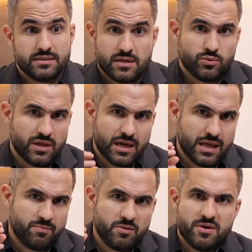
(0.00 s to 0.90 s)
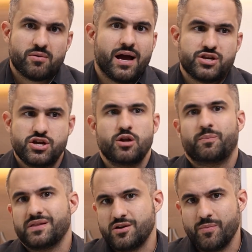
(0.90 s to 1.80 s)
você não tem aquele primeiro gatilho
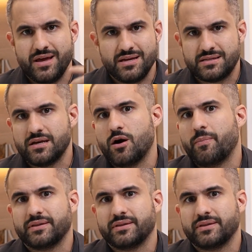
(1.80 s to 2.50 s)
para ter uma ereção,